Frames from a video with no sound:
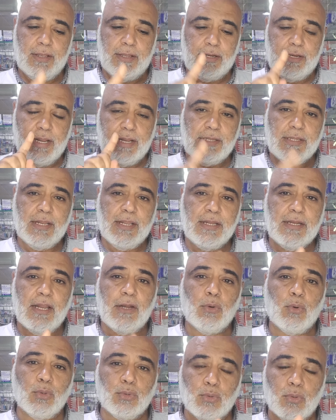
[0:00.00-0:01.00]
لأن هنا
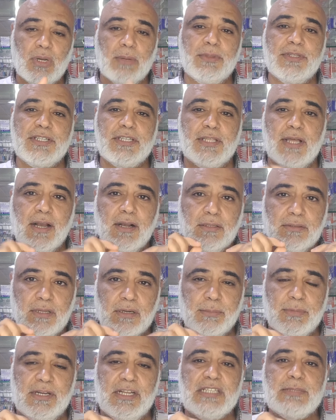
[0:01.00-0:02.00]
الخطورة بتزيد
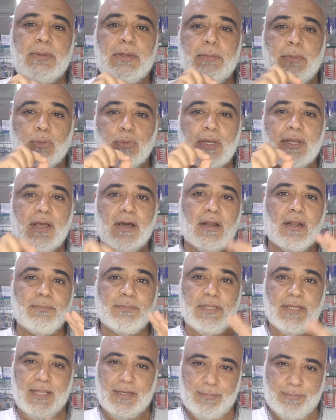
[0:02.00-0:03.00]
أكتر بالنسبة لموضوع كهربة
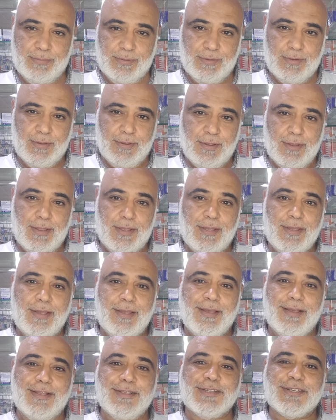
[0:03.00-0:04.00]
القلب
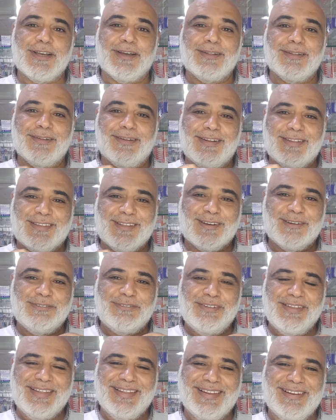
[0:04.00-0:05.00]
ان شاء الله نلتقي
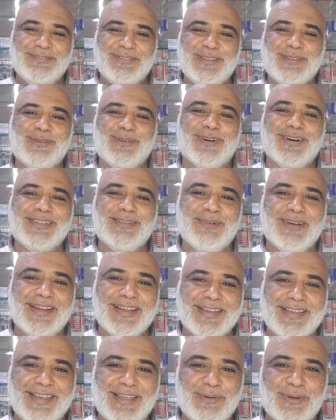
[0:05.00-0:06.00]
في الفيديو القادم
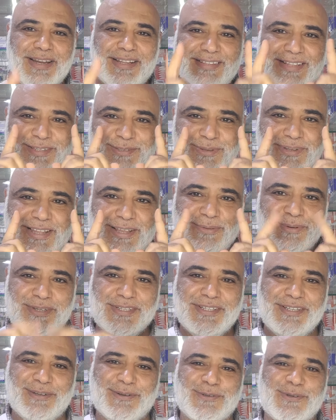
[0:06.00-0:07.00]
على خير ولا تنسوا اللايك
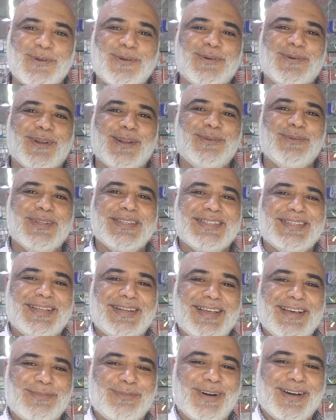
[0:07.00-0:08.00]
والشير شكرا
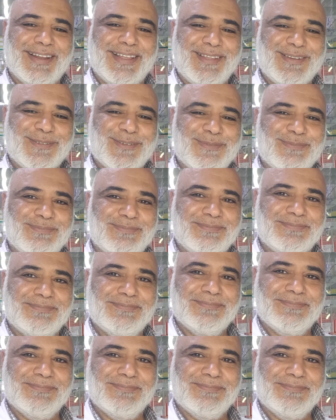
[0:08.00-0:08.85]
والسلام عليكم